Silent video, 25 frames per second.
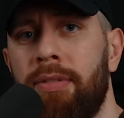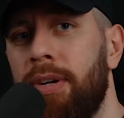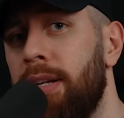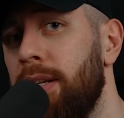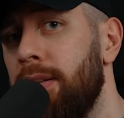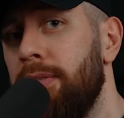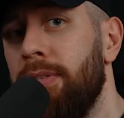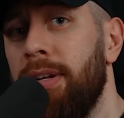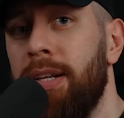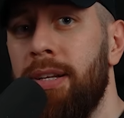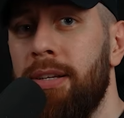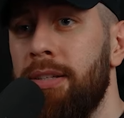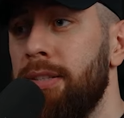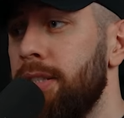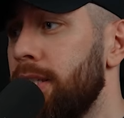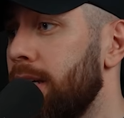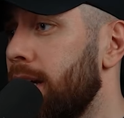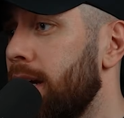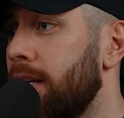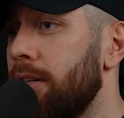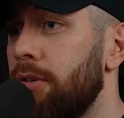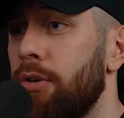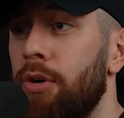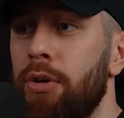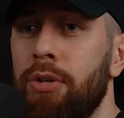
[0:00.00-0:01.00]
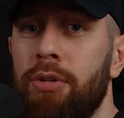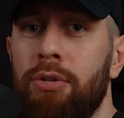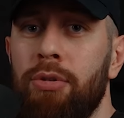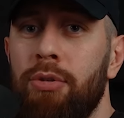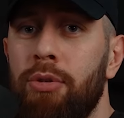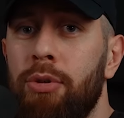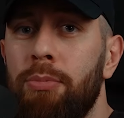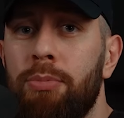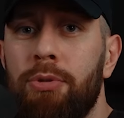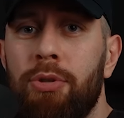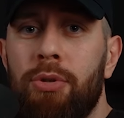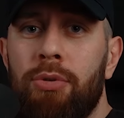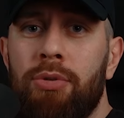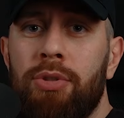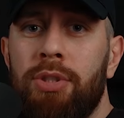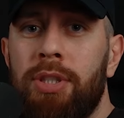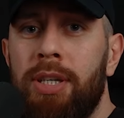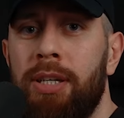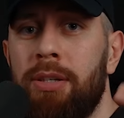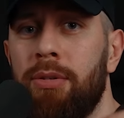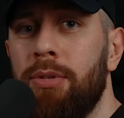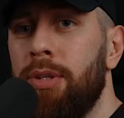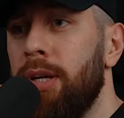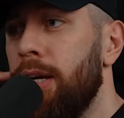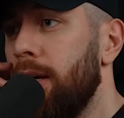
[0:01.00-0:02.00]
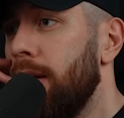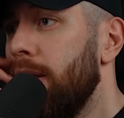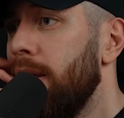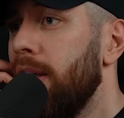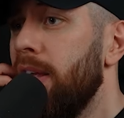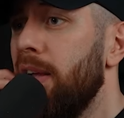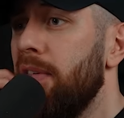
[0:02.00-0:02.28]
weil, weil sie gerade heute hübsch aussehen oder